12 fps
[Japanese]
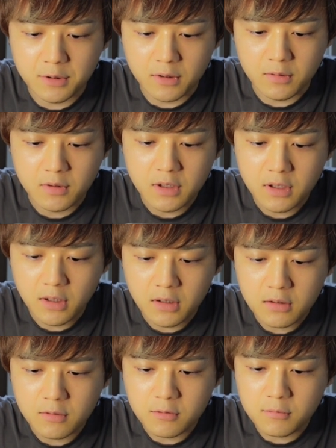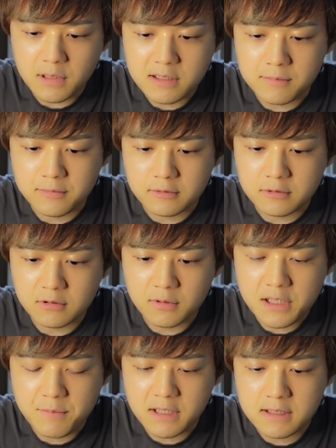ここまずぶっ飛
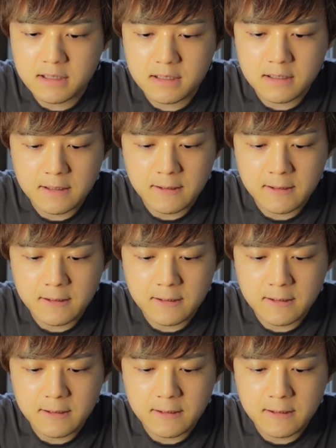ばします。